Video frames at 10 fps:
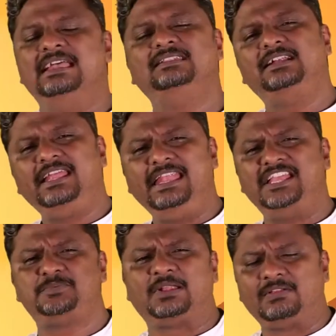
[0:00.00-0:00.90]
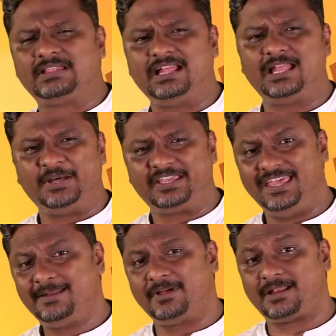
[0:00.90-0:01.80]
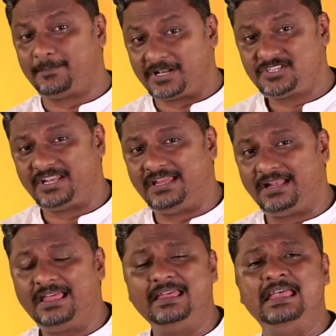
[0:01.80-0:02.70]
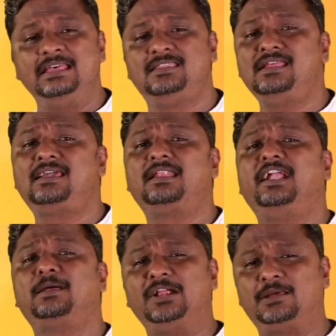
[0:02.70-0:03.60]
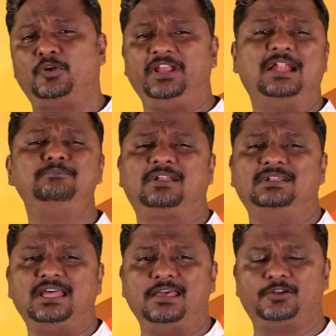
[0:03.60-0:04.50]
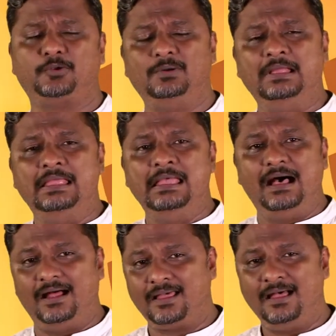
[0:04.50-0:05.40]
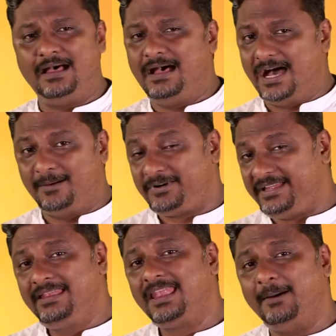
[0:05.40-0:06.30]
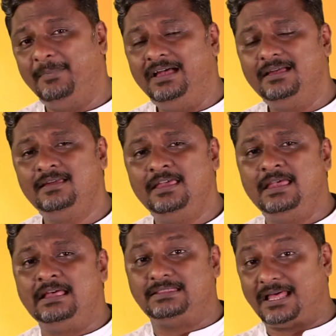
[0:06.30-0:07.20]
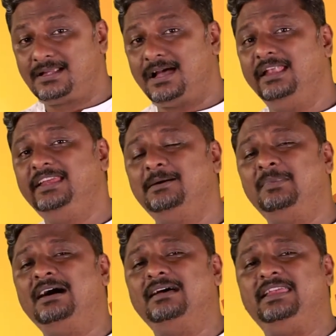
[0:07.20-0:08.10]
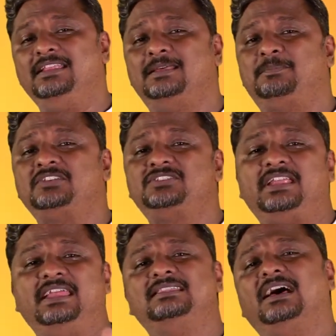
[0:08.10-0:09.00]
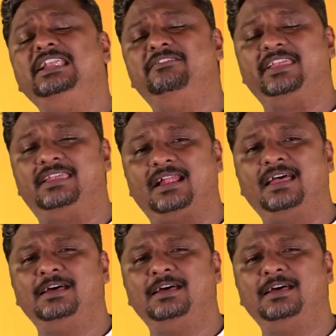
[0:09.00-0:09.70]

இந்த டீனேஜ் பருவத்தில் நமக்கு ஏற்படுற பிரச்சனைகளை தீர்க்கிற இடமா நம்முடைய நண்பர்கள் தான் இருக்கணும் ஆனால் அப்படி இல்லாமல் தற்காலிகமாக இந்த பிரச்சனையை தள்ளி வைக்கிற